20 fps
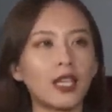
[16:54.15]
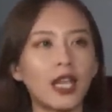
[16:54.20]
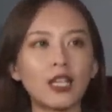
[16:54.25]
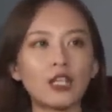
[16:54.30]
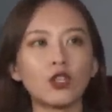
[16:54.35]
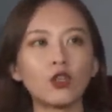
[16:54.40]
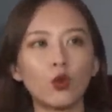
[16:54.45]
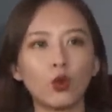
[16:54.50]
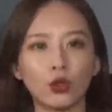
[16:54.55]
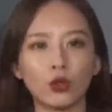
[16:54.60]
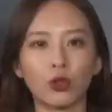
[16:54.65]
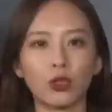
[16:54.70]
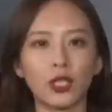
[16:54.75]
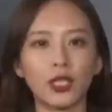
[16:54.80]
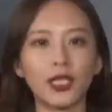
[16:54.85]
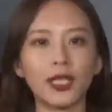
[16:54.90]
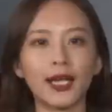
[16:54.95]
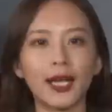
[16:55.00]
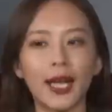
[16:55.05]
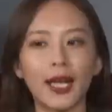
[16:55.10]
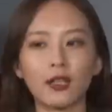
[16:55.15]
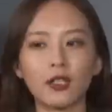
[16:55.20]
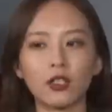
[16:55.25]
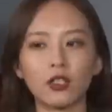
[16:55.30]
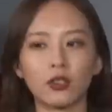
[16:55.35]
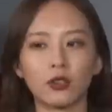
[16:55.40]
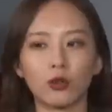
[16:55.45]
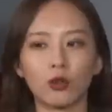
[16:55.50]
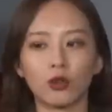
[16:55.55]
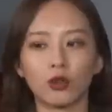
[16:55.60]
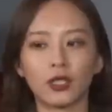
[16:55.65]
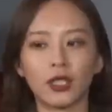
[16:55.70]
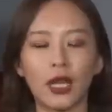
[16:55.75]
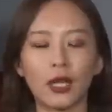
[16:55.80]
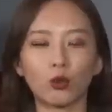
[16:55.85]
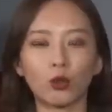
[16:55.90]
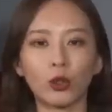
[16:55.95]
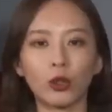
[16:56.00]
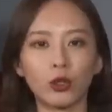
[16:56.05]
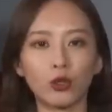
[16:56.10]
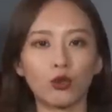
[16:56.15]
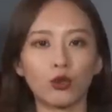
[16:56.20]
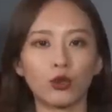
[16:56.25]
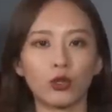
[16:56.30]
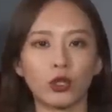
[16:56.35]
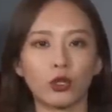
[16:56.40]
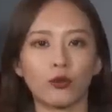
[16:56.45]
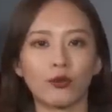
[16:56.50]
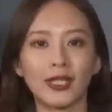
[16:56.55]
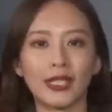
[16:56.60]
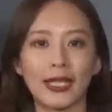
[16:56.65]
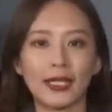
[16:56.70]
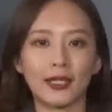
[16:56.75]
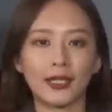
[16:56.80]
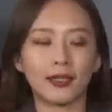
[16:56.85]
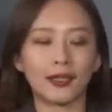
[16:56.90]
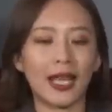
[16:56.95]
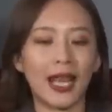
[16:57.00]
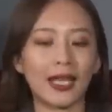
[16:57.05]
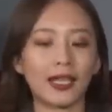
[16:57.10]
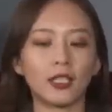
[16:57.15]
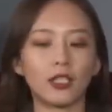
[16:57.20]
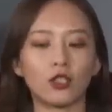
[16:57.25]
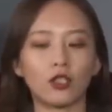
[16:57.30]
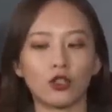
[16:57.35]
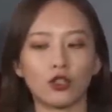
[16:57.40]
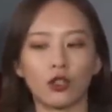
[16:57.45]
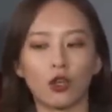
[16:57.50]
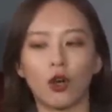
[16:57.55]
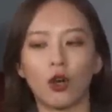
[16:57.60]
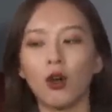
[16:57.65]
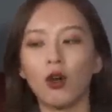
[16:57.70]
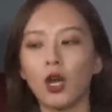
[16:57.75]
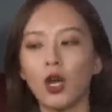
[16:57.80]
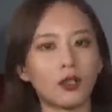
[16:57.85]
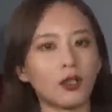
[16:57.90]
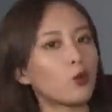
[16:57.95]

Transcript: 但是我觉得一开始就是它推出这种茧型大衣的时候，